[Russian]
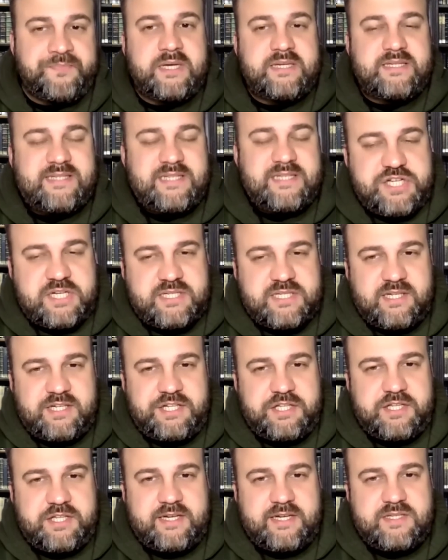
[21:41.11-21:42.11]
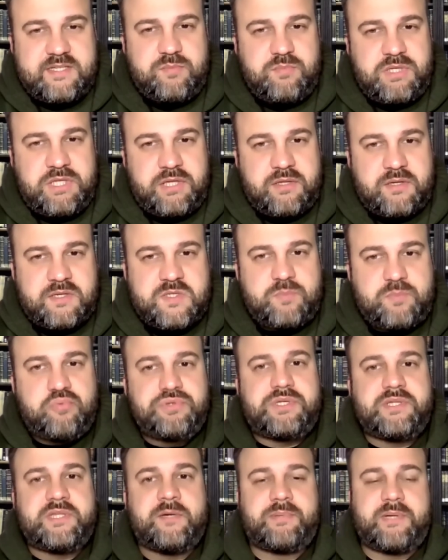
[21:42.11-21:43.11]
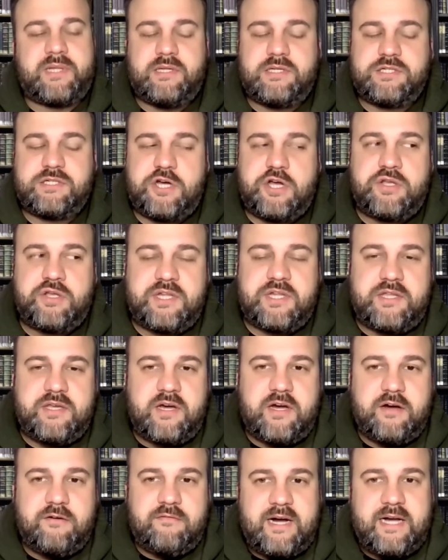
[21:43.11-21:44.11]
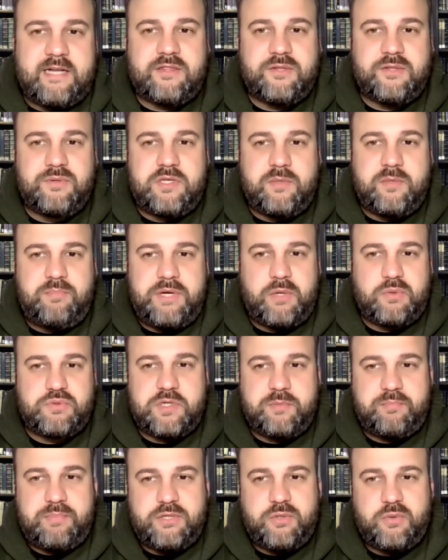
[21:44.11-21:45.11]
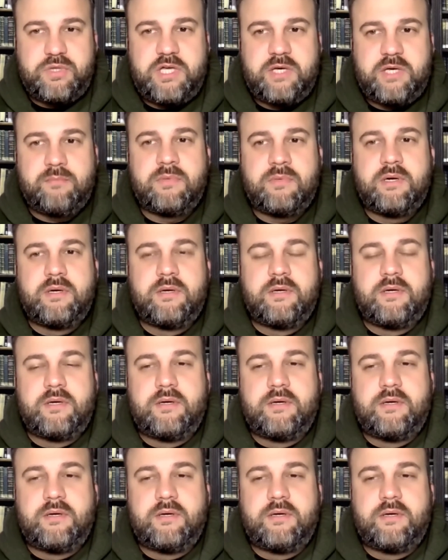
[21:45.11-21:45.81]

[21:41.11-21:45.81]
Сейчас эта критика изменилась. Путина продолжают критиковать, но теперь уже по другим